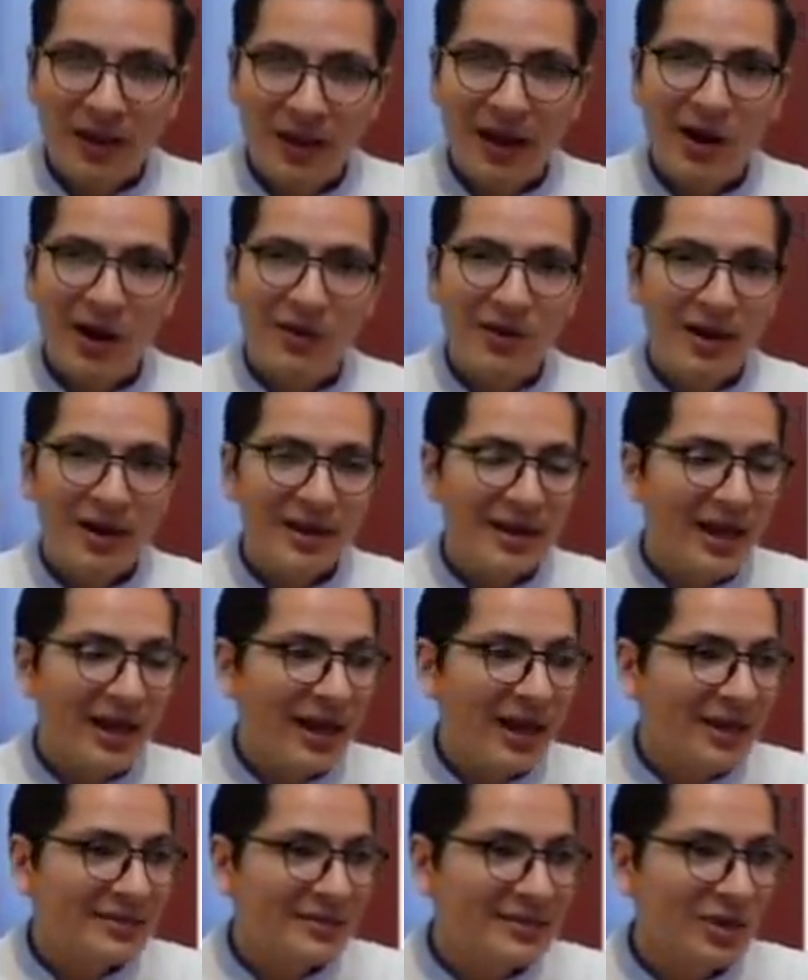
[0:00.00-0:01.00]
Ahora
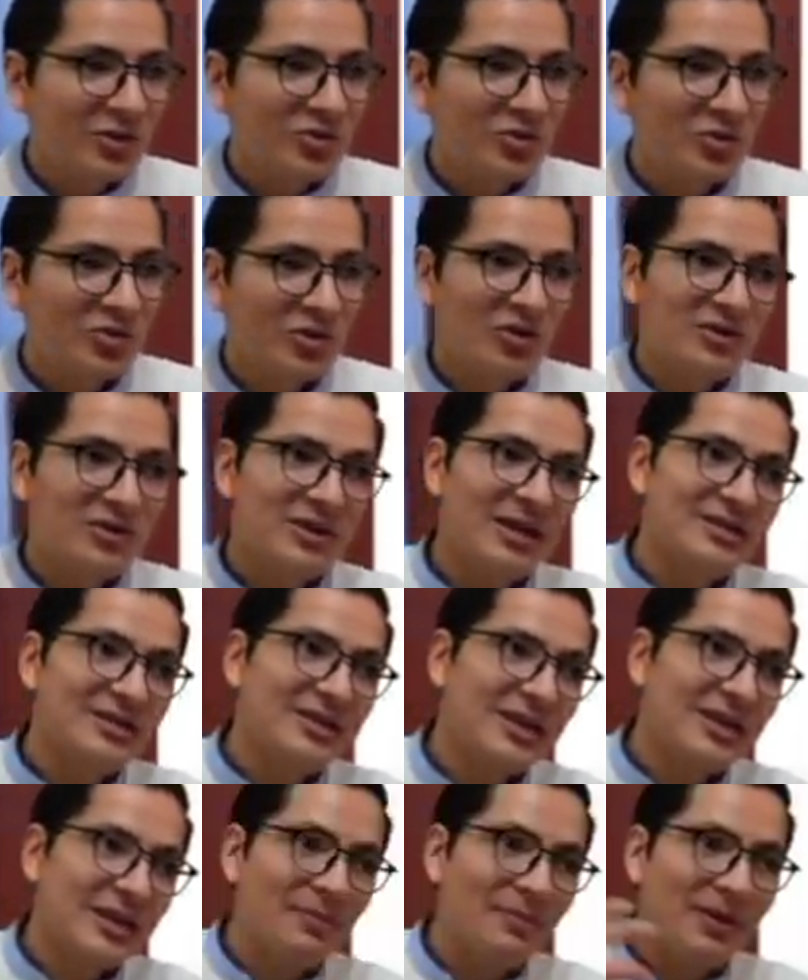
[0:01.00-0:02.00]
ya Estados Unidos ya
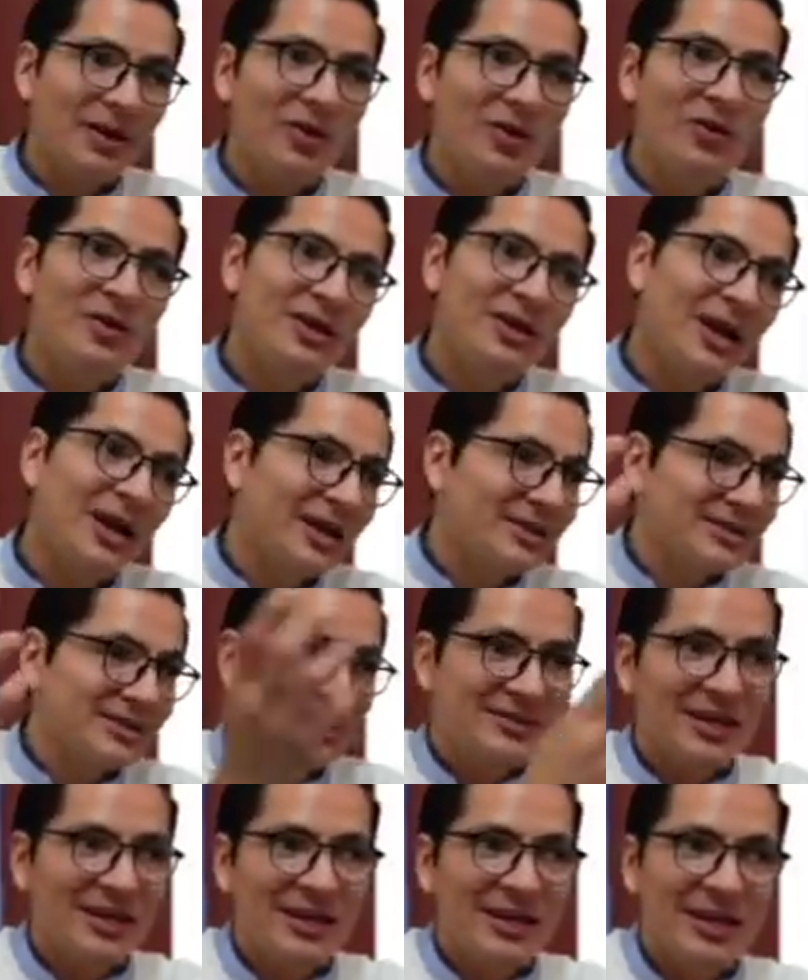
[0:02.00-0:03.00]
se replegó, ya
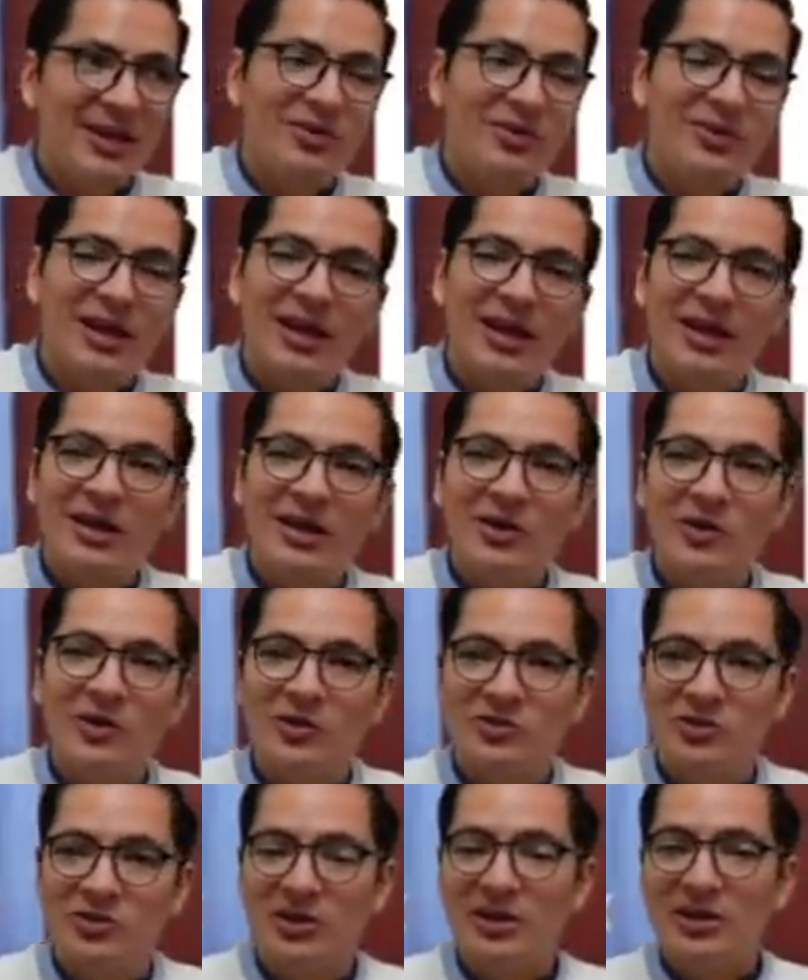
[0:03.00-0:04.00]
se salieron de ahí
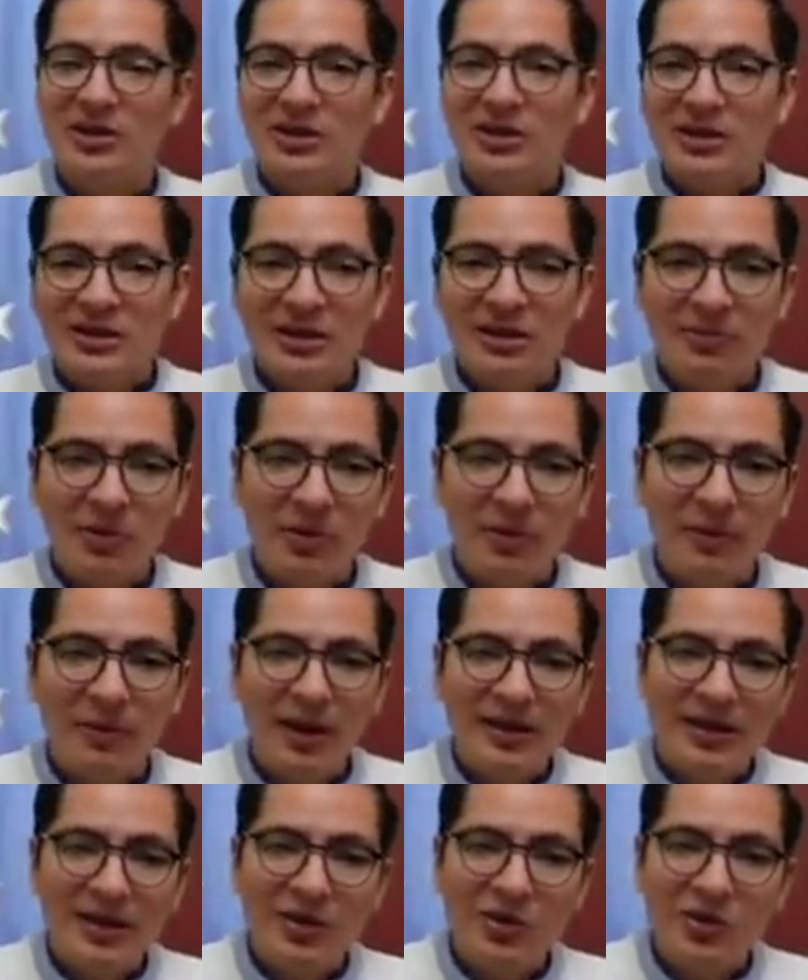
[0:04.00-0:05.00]
los
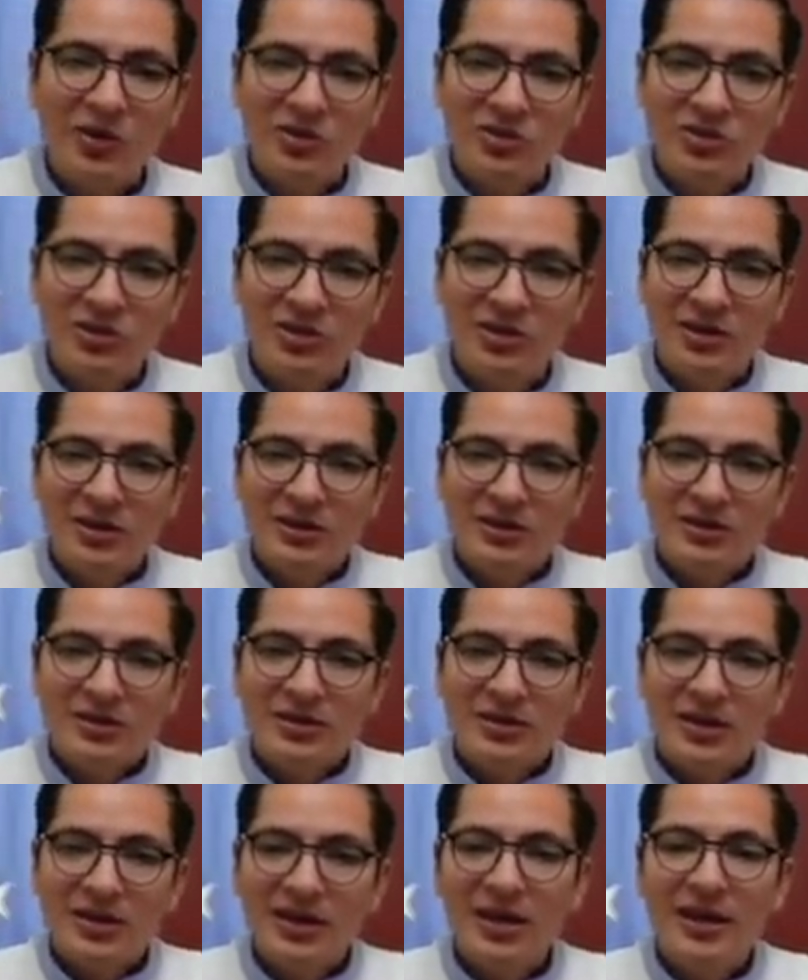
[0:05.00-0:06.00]
diplomáticos
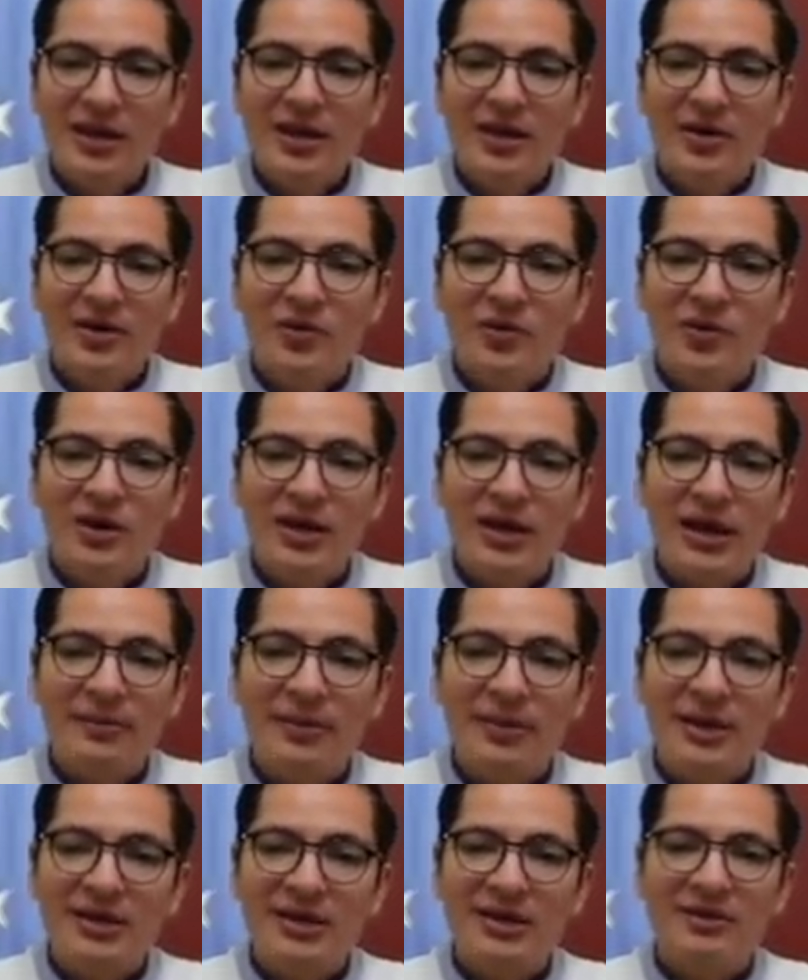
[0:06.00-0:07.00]
y
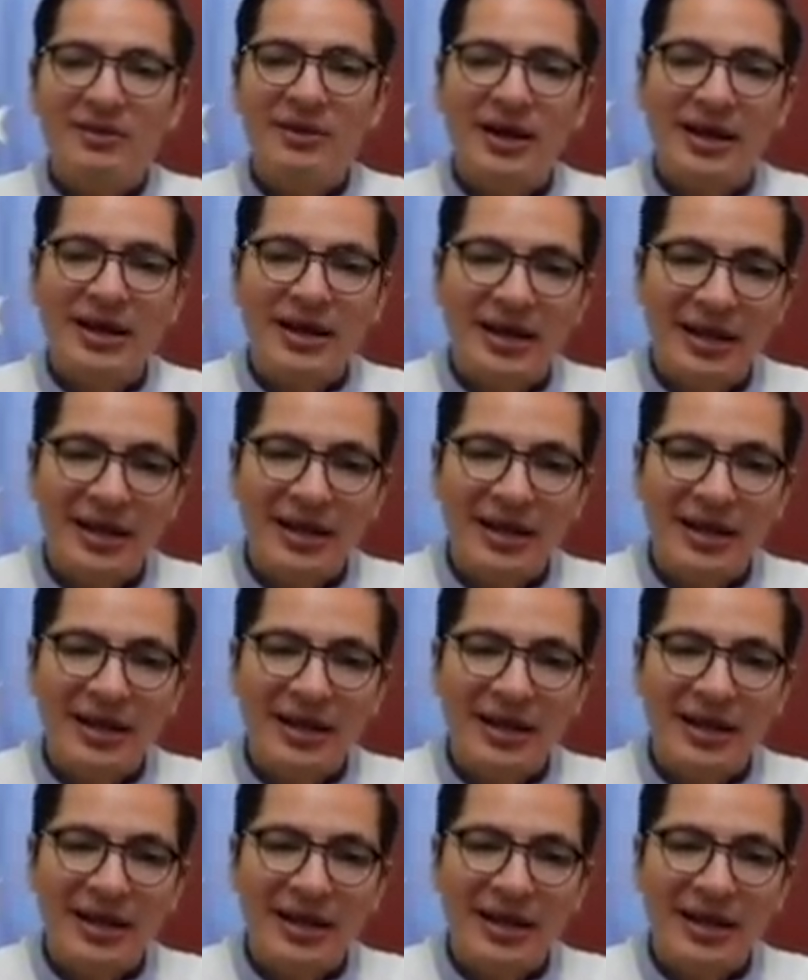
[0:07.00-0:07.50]
únicamente van a